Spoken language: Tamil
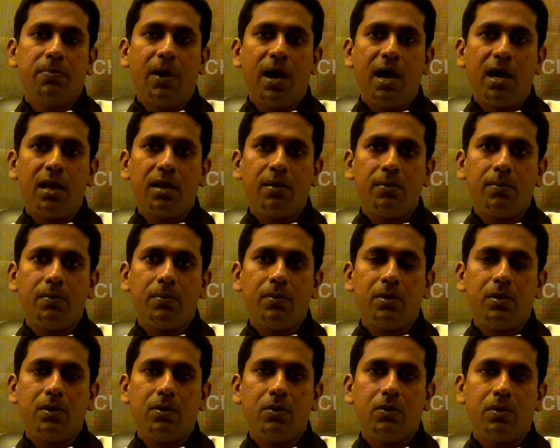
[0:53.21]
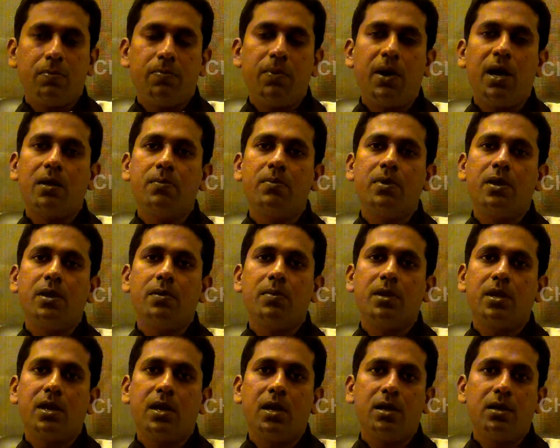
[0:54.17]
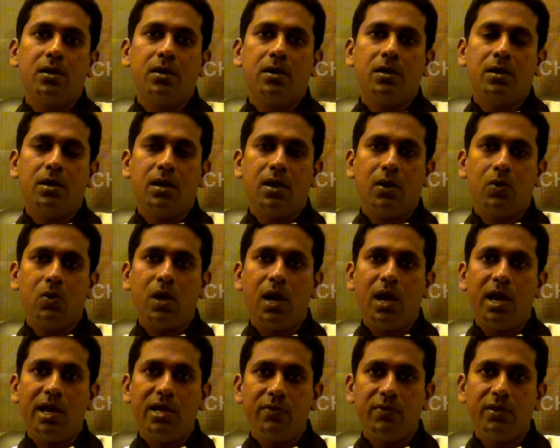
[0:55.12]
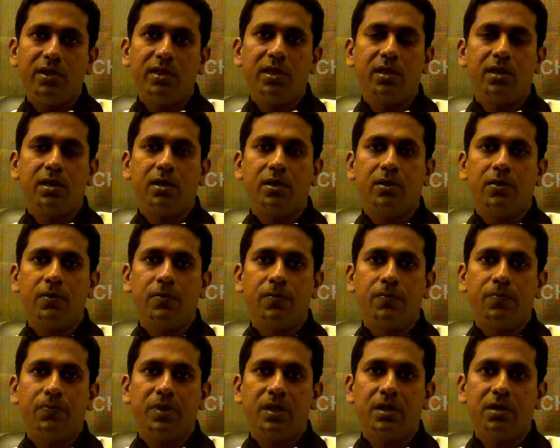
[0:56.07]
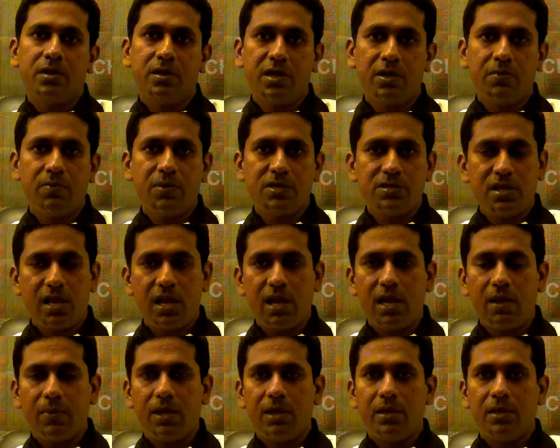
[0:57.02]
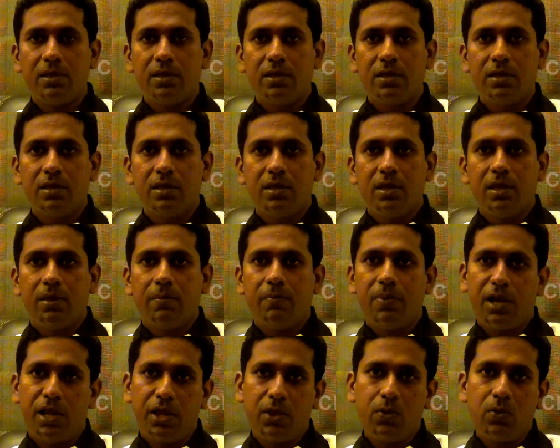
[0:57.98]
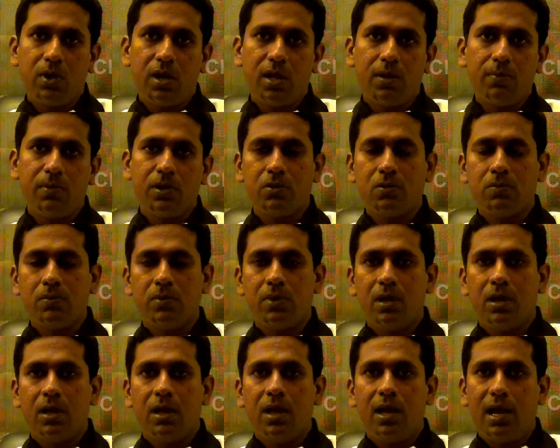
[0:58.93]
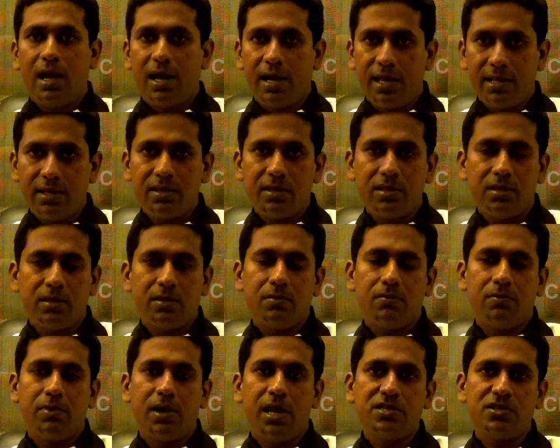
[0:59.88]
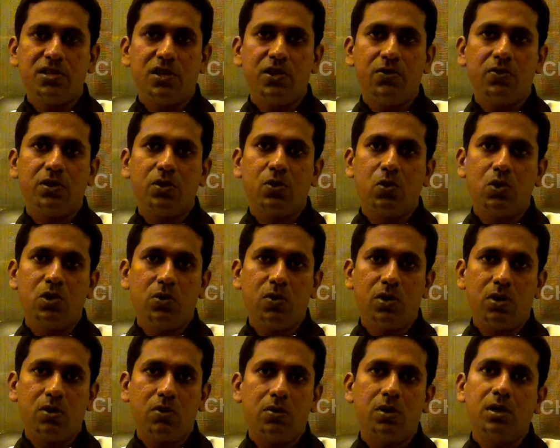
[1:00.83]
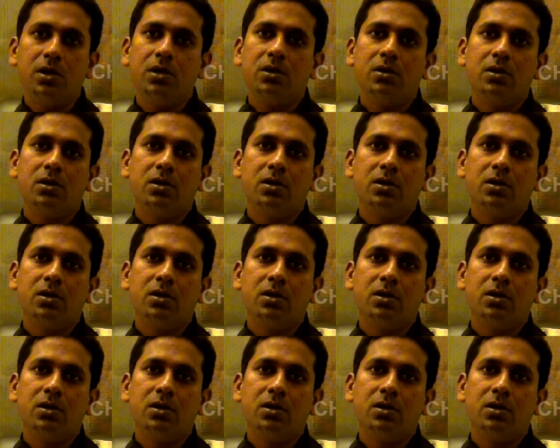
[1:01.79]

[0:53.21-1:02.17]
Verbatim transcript: பார ஒரு பாரம்பரியமிக்க ஒரு ஆயுர்வேதிக் ட்ரீட்மெண்ட்ஸ் எல்லாமே பனையூரில் மற்றும் அனைத்து பிரான்ச்லேயும் வந்து கொண்டு வரணும்னு